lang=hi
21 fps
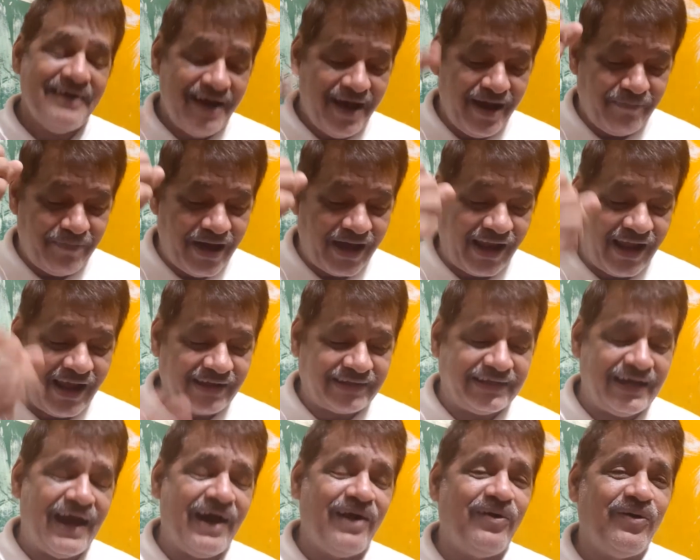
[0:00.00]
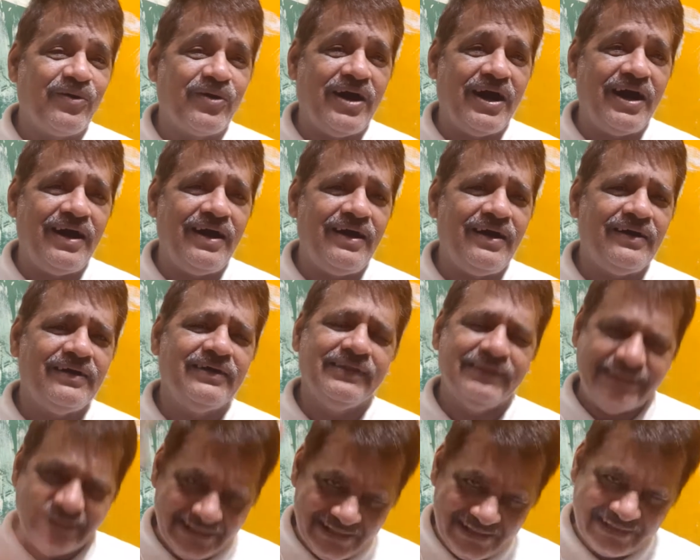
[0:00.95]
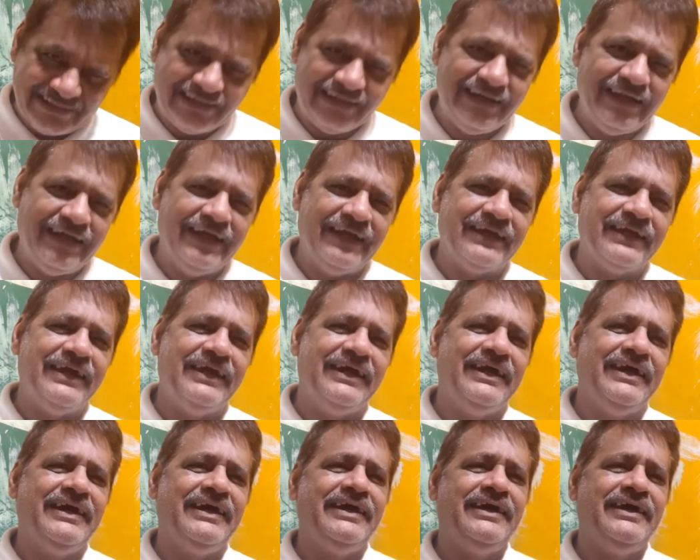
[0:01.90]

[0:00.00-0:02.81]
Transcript: हमारा क्या होगा देख लेंगे